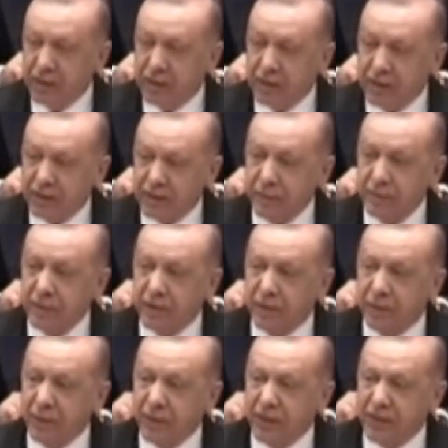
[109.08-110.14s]
Kasım
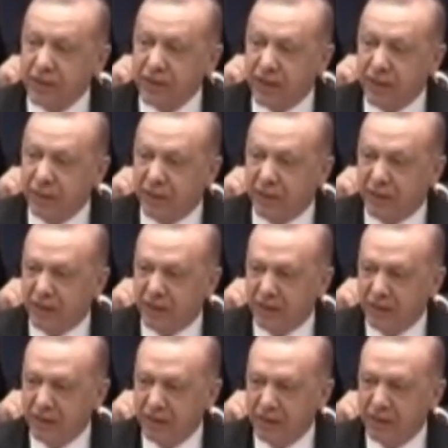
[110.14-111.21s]
2002'den
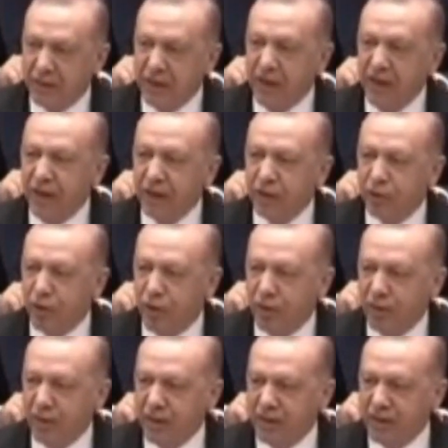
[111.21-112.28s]
beri neler
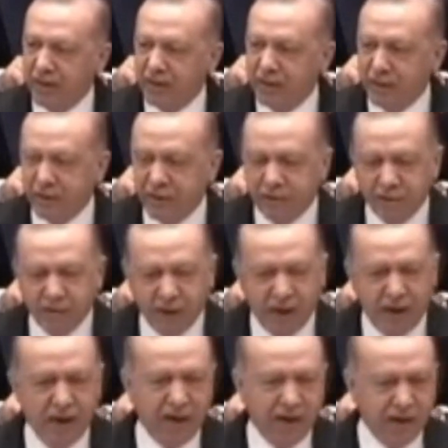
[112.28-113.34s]
görmedik,
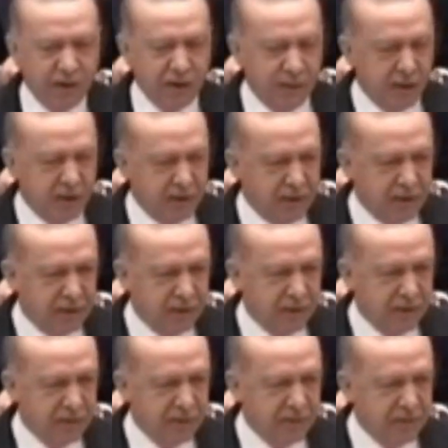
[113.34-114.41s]
neler yaşamadık ki.
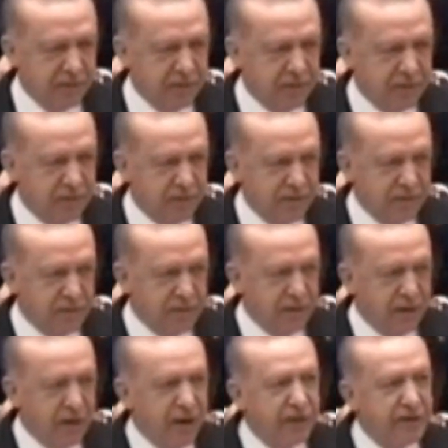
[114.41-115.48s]

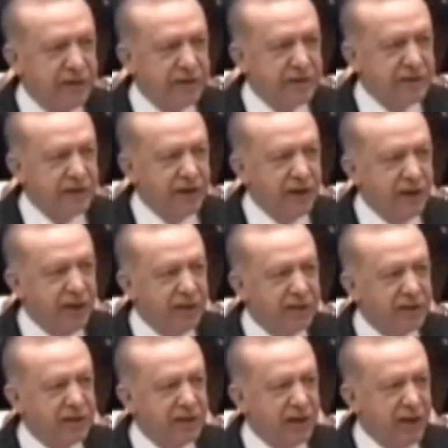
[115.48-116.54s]
Arkası
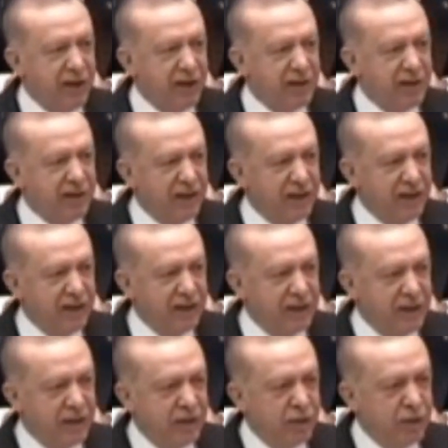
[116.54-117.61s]
karanlık
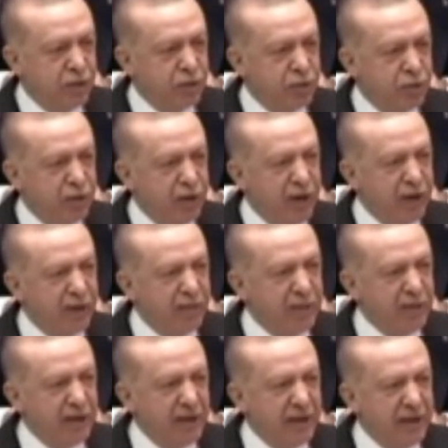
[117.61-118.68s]
cinayetlerden
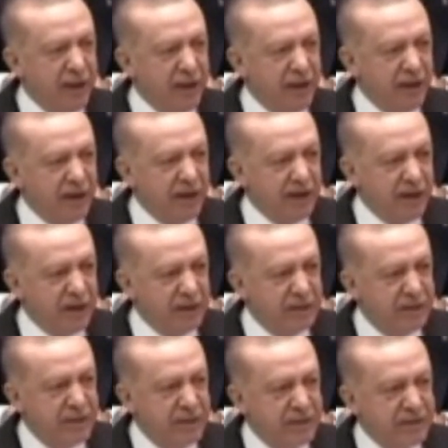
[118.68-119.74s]
Cumhuriyet mitinglerine kadar
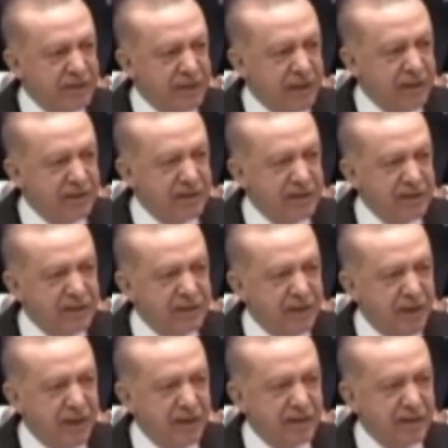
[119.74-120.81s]
sayısız
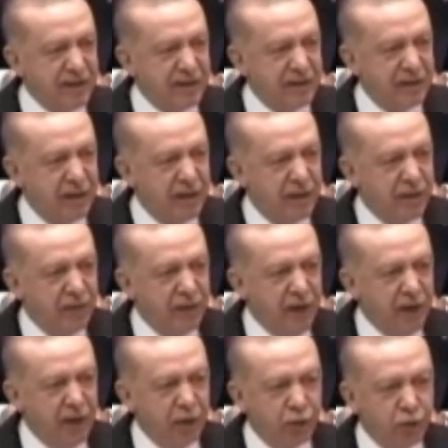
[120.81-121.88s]
siyaset
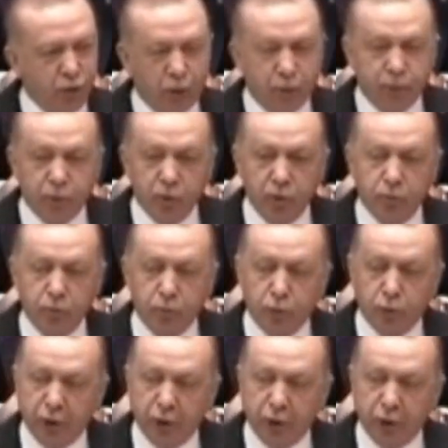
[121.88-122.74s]
ve toplum